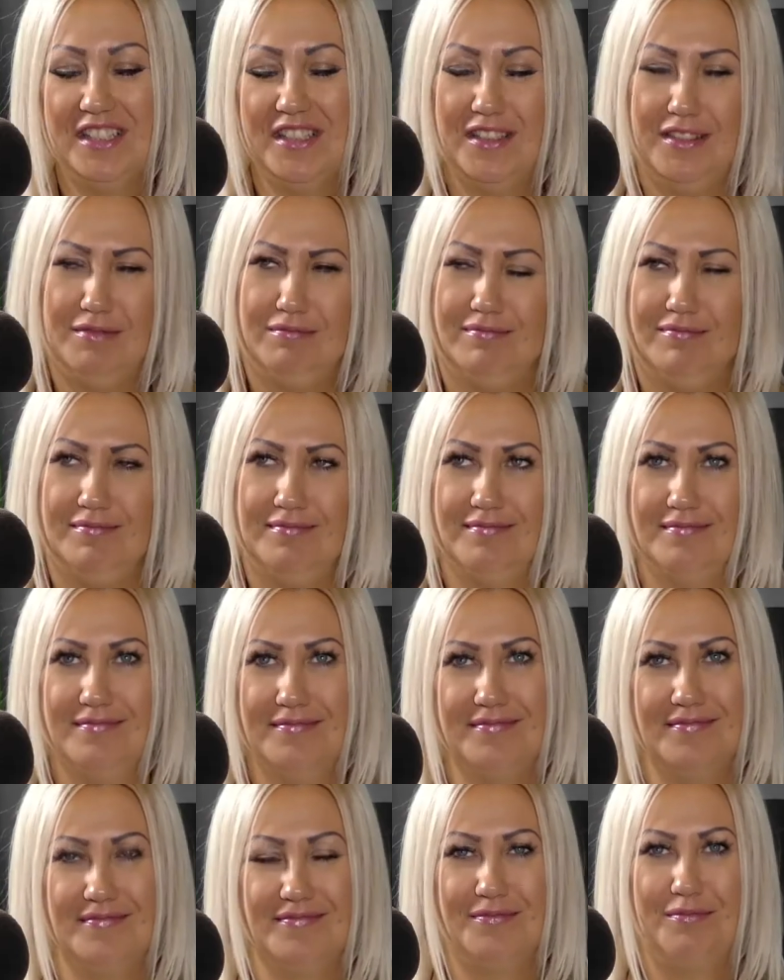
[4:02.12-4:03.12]
Bo to
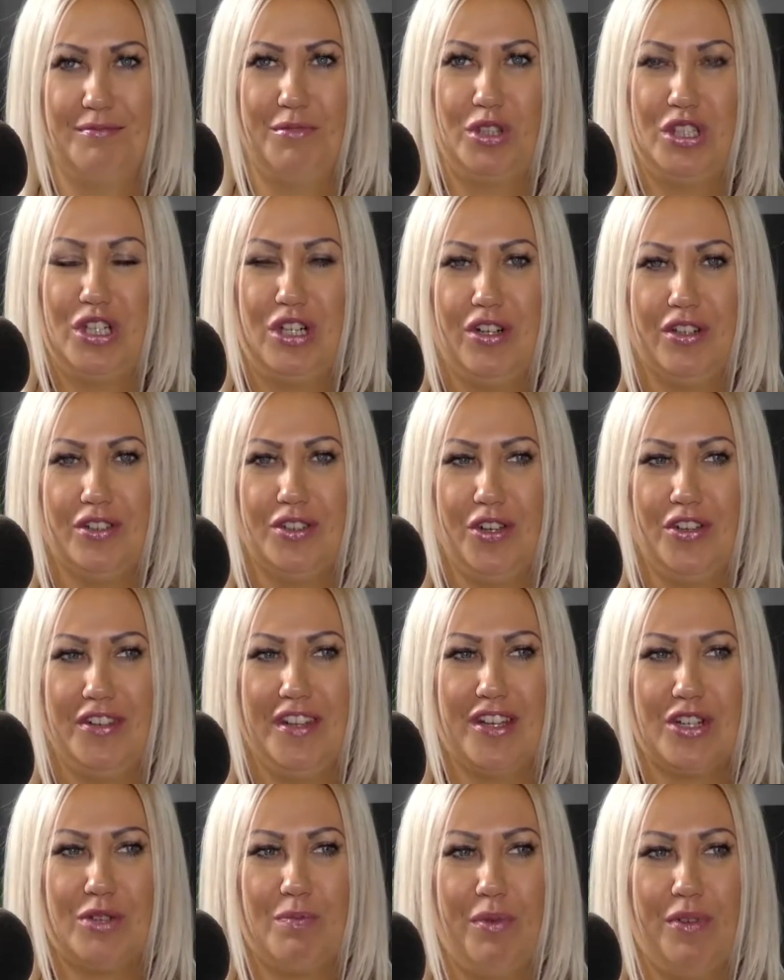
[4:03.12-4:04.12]
jest Bo tak, tak
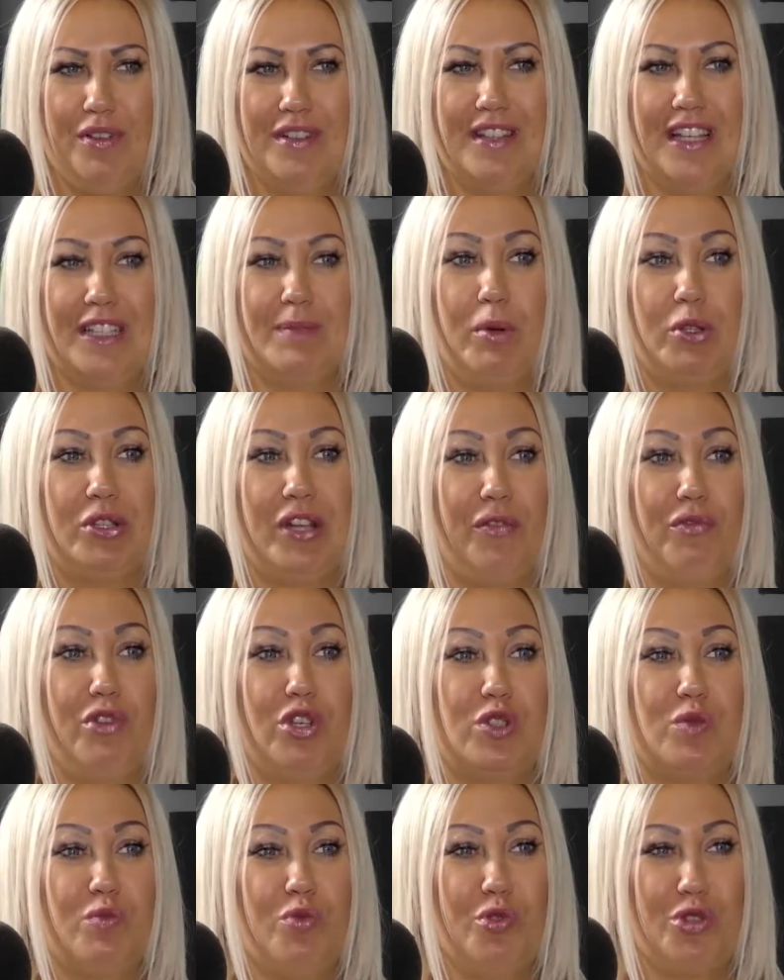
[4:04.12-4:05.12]
zwana
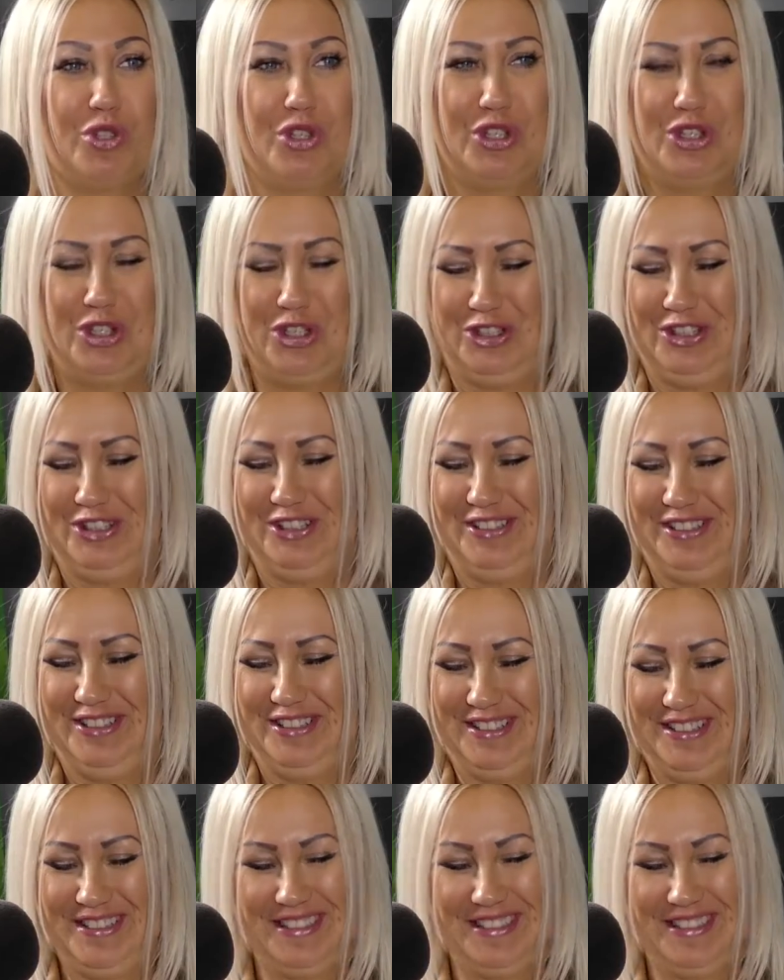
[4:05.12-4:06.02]
dolegliwość jednorazowa.